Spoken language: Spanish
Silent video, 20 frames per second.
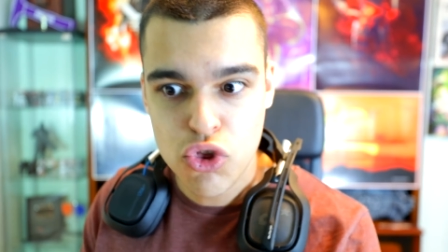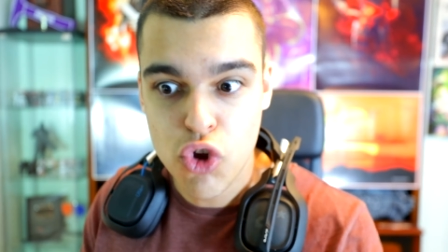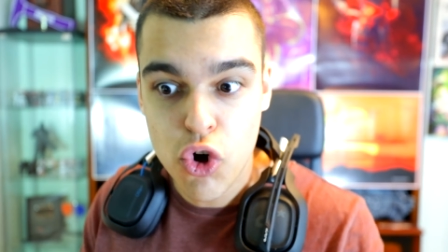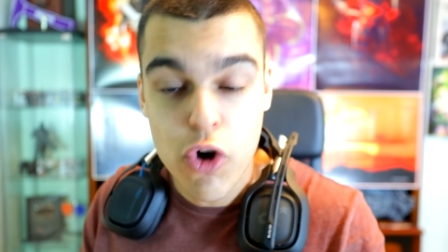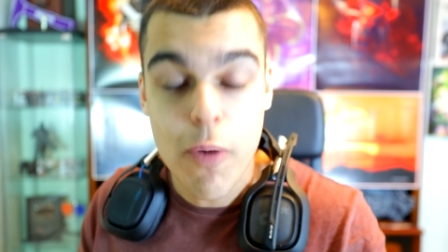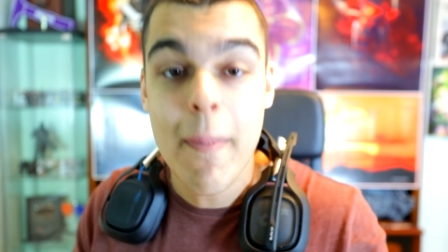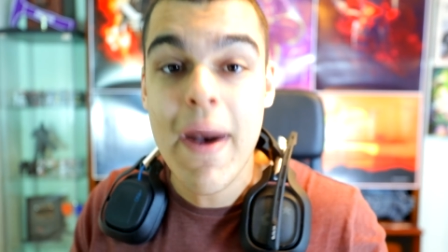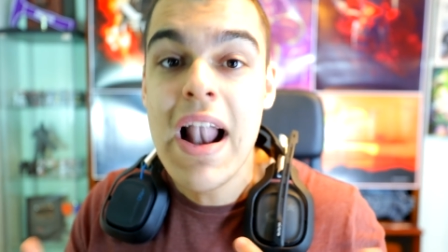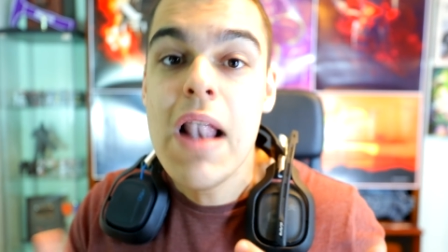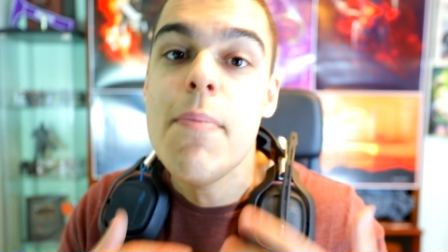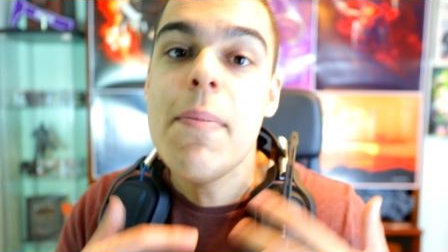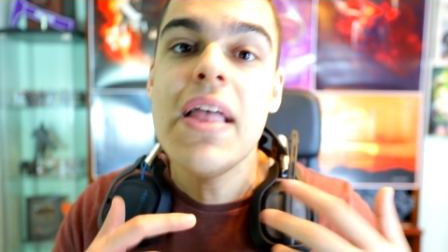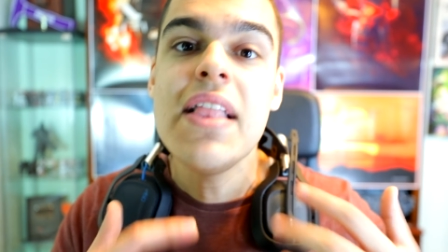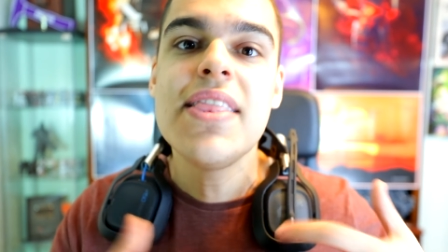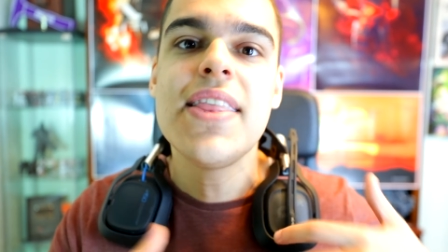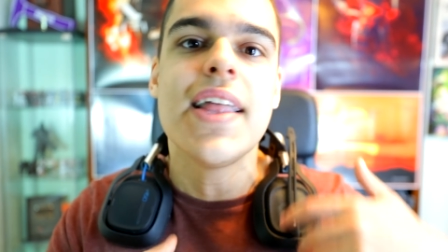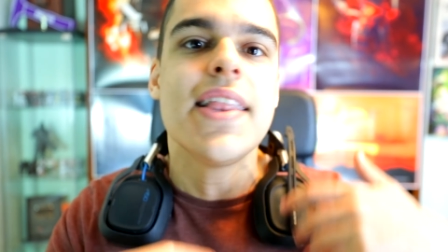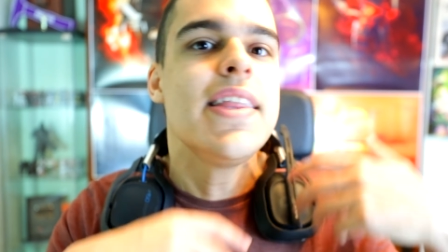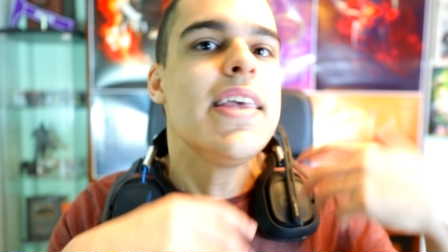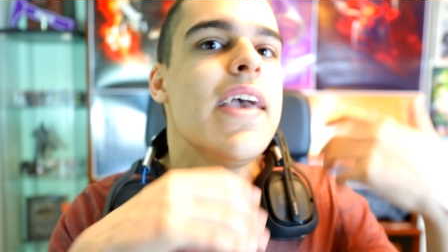
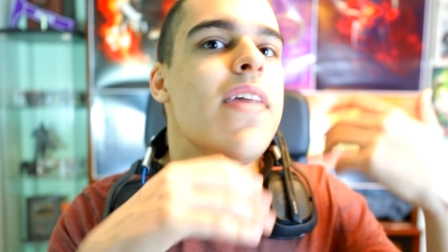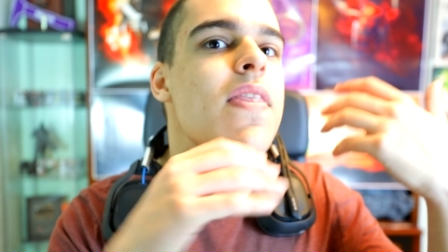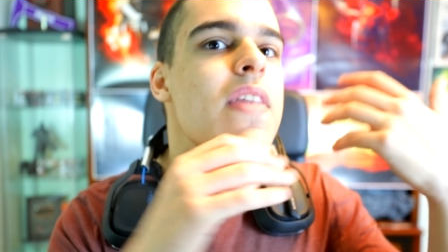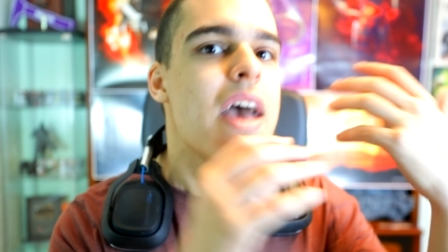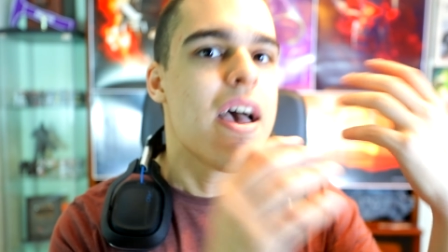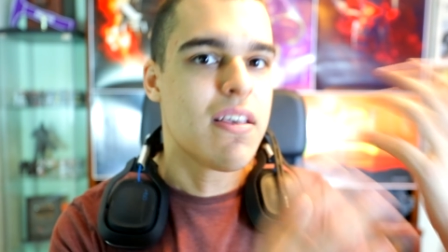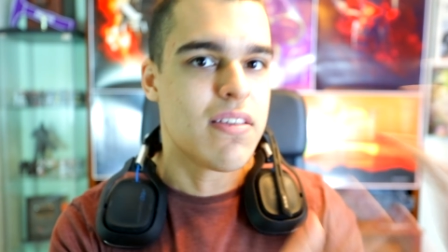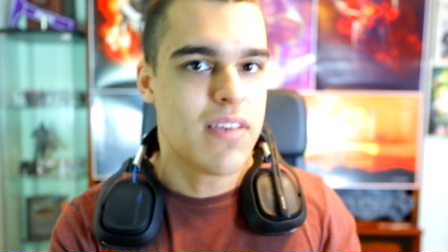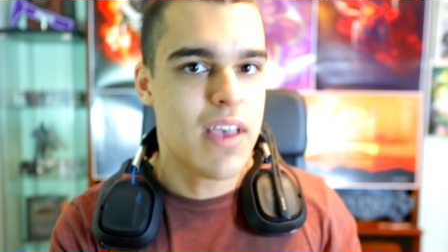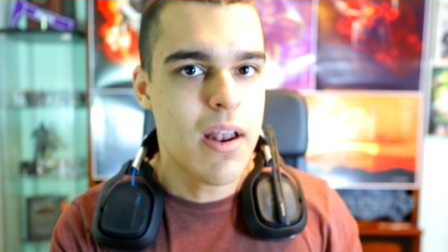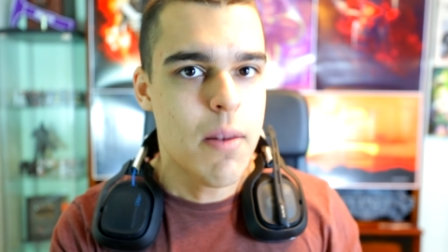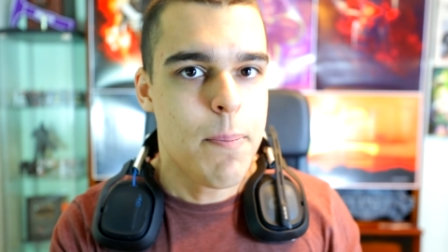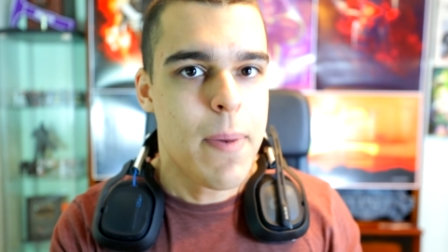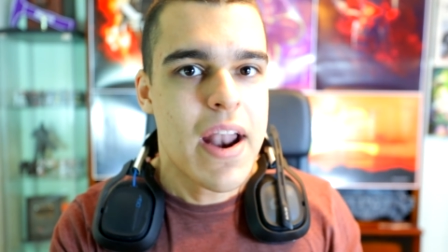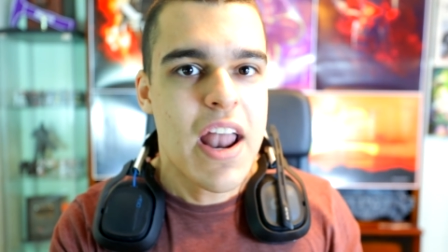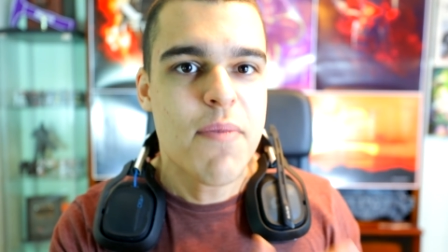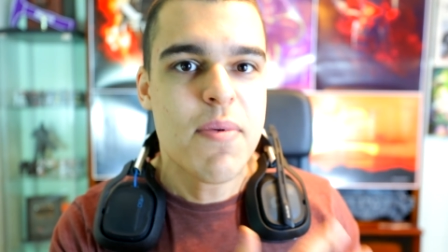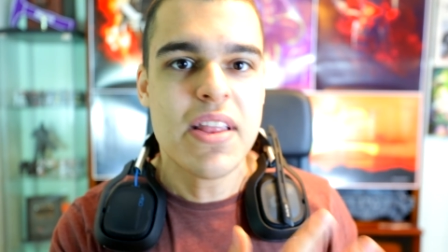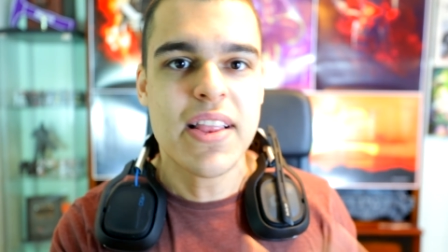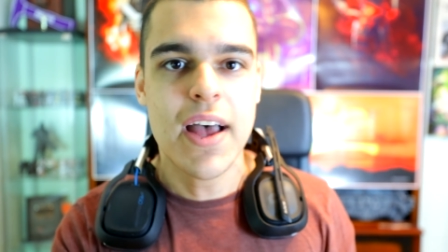normalmente tiende a ser
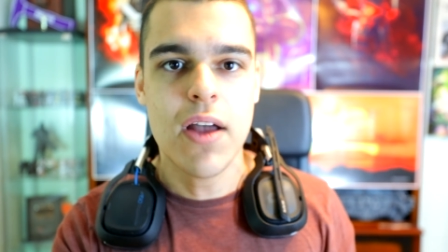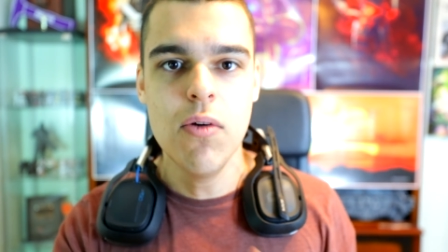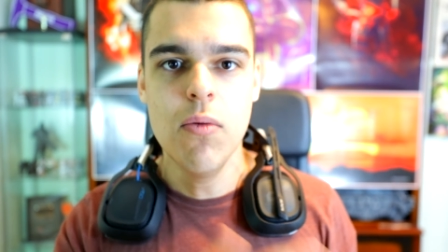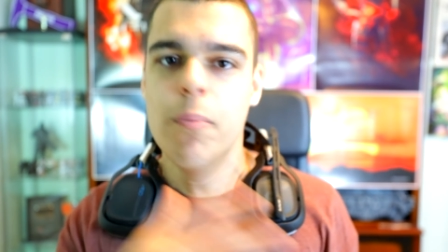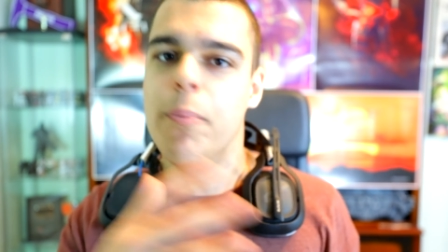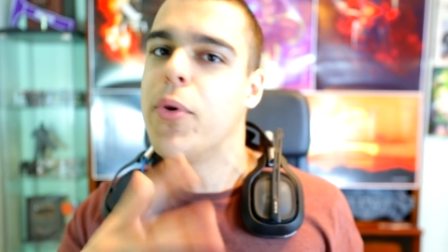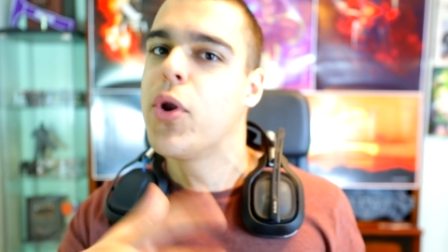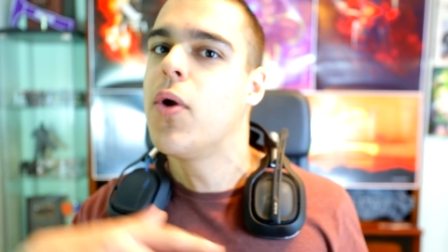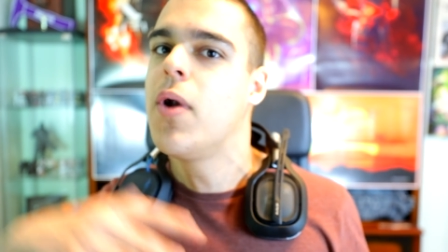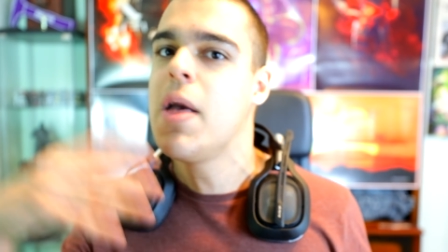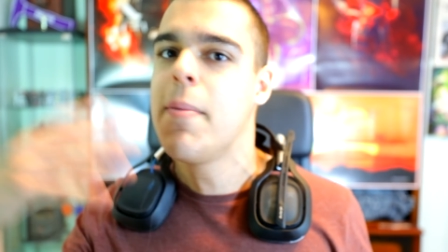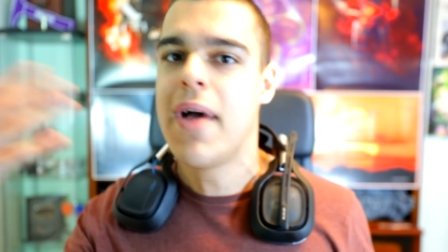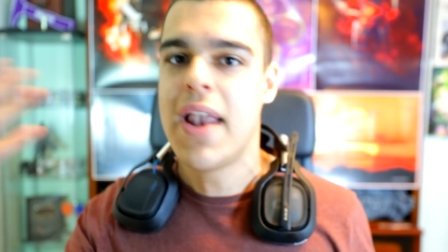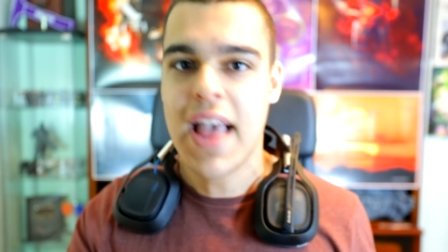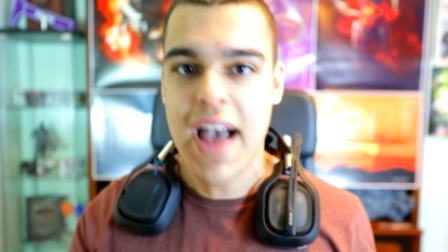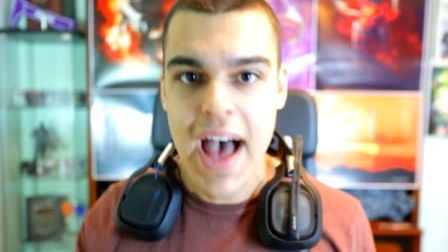para evitar un problema